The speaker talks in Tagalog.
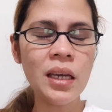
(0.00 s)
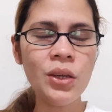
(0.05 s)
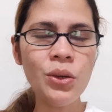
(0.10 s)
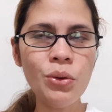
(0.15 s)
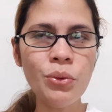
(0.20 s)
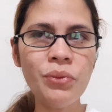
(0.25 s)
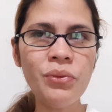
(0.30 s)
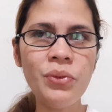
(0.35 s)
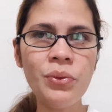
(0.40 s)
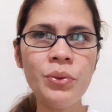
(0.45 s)

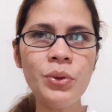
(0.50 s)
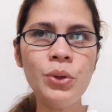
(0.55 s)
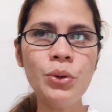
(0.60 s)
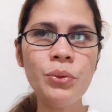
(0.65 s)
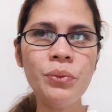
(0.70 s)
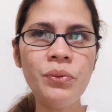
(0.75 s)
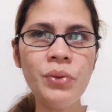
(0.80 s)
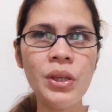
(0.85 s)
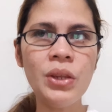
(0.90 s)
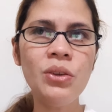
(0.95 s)
yung,
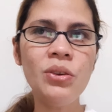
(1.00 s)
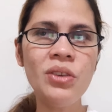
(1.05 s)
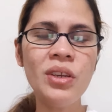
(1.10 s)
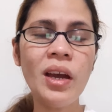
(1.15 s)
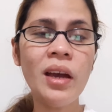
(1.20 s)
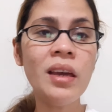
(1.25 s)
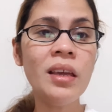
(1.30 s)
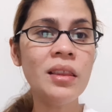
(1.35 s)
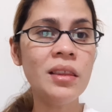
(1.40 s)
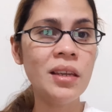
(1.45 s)
yung video
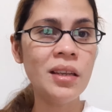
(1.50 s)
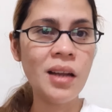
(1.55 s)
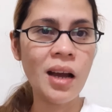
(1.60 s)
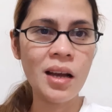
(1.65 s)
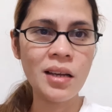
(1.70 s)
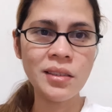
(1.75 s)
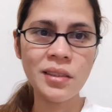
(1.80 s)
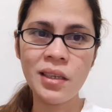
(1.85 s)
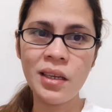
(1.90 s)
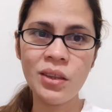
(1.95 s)
niya hindi
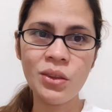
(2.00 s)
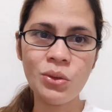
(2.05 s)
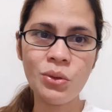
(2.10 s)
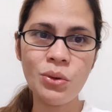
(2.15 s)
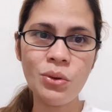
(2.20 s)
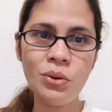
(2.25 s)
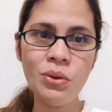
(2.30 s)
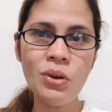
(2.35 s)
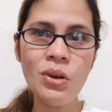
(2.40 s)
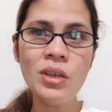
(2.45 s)

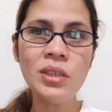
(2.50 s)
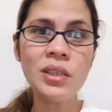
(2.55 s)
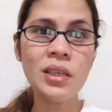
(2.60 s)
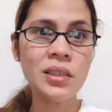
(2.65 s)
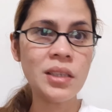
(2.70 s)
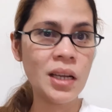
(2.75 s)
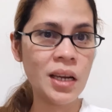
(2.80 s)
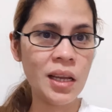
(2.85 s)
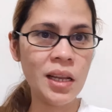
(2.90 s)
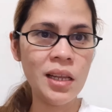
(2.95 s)
nakasentro sa
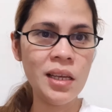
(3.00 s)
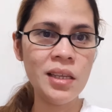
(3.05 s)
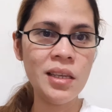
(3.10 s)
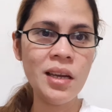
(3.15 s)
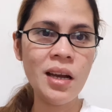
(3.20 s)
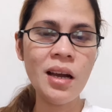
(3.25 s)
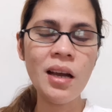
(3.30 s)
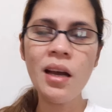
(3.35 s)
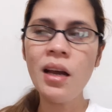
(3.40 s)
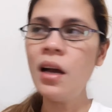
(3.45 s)
sarili
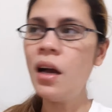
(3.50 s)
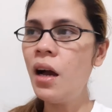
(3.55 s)
niya.